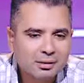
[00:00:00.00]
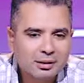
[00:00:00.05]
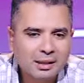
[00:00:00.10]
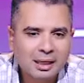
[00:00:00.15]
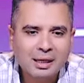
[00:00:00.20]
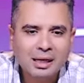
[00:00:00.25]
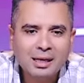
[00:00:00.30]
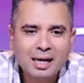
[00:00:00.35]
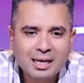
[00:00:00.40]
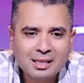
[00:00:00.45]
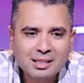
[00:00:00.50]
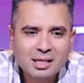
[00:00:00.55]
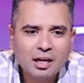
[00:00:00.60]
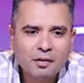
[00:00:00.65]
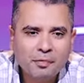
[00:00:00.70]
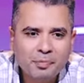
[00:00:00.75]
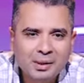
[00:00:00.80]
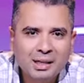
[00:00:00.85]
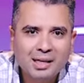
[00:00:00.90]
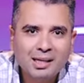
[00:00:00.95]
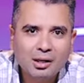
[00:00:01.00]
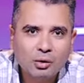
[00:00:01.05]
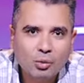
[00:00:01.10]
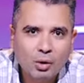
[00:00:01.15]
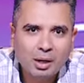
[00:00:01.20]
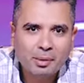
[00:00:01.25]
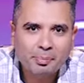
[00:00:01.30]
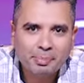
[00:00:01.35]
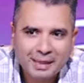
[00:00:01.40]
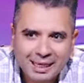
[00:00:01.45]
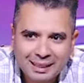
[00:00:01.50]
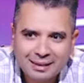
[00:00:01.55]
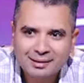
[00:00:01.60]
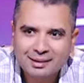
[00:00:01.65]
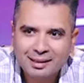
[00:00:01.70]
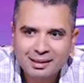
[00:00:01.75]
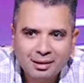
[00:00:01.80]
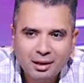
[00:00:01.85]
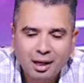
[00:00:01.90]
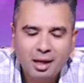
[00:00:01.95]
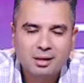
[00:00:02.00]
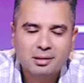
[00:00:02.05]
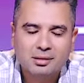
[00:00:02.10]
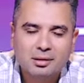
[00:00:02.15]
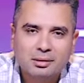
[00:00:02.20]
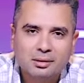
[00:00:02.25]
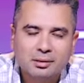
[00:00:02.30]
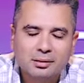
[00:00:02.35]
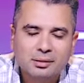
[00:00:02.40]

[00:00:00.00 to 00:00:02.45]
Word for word: يعني انا عايز اعرف منك الروايه بجد ايه اللي حصل؟